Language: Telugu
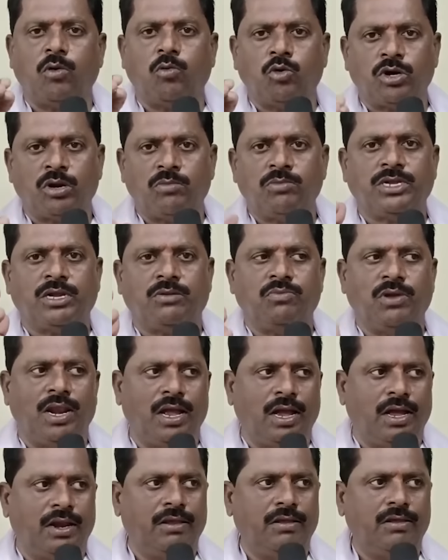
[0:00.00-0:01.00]
వాళ్ళ కుటుంబ సభ్యులు
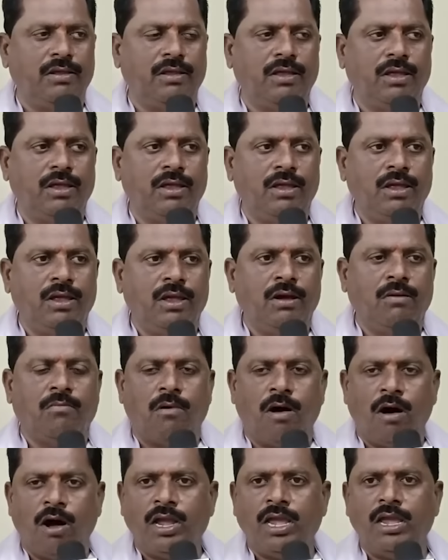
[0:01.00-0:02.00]
కానీ
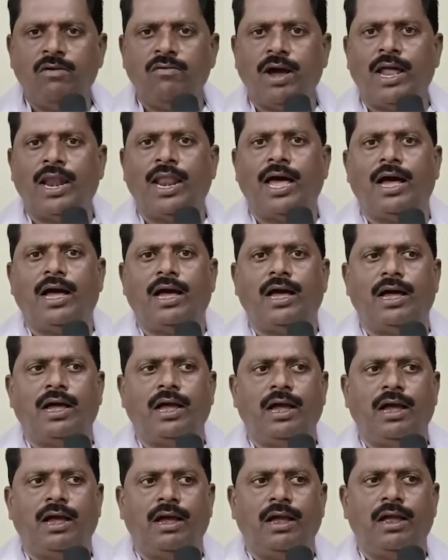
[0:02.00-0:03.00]
మాకు ఈవేళ
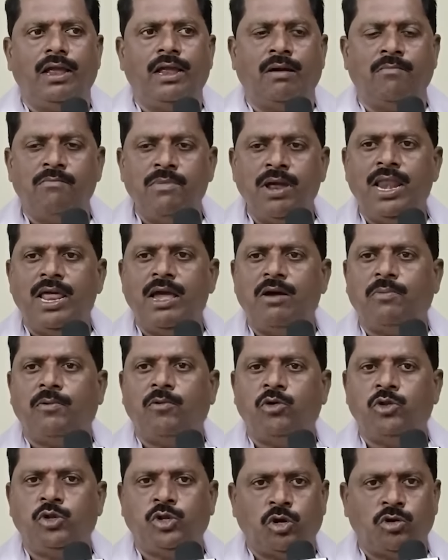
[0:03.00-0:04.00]
ఎమ్మెల్యే
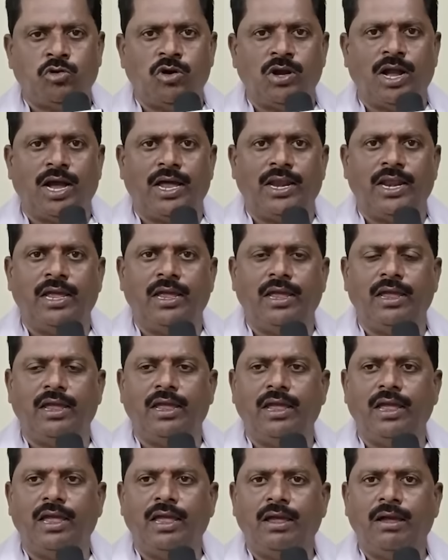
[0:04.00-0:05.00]
ఉద్యోగం కానీ
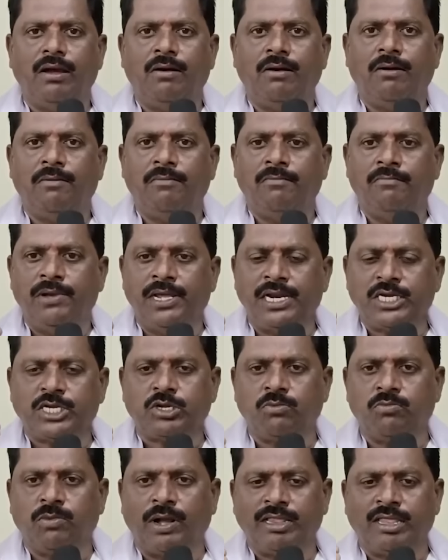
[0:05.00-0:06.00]

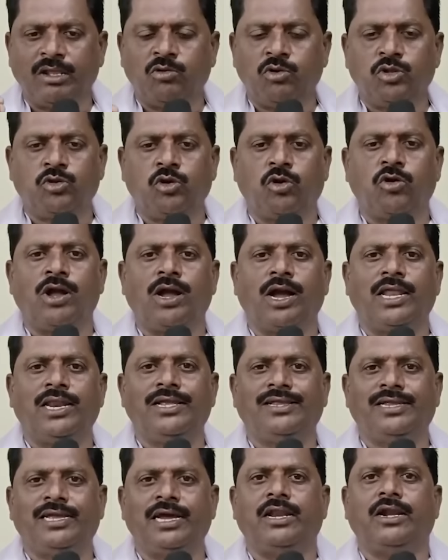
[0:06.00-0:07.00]
మినిస్టర్ మంత్రి ఉద్యోగం కానీ
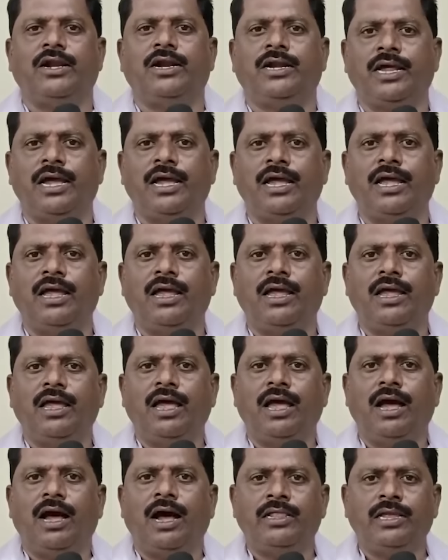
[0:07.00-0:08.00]
ఇచ్చారంటే
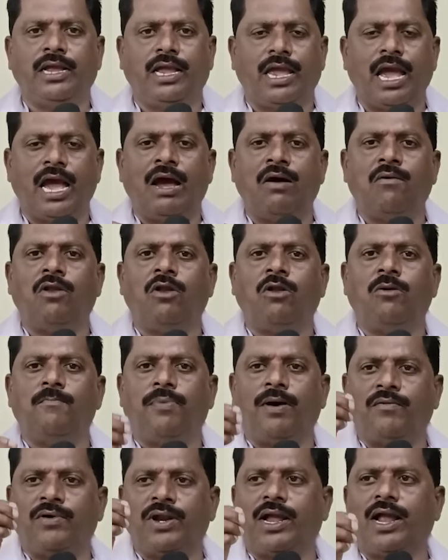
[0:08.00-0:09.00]
అది కేవలం
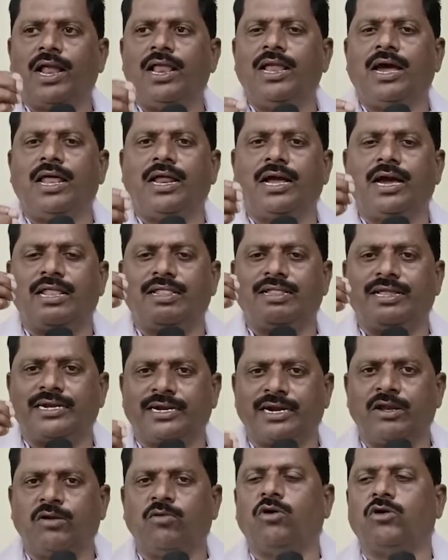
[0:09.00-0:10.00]
పవన్ కళ్యాణ్ గారు
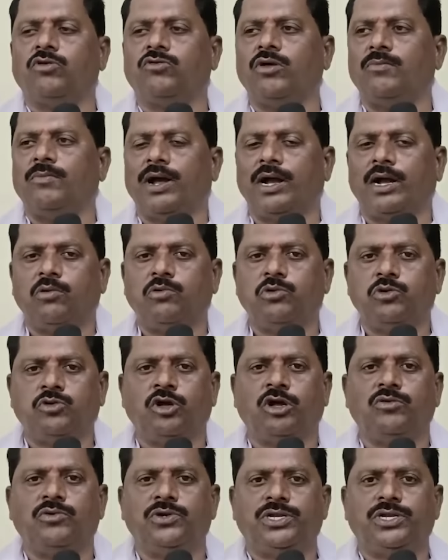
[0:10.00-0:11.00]
తిట్టడం కోసమే మాకు ఆ ఉద్యోగం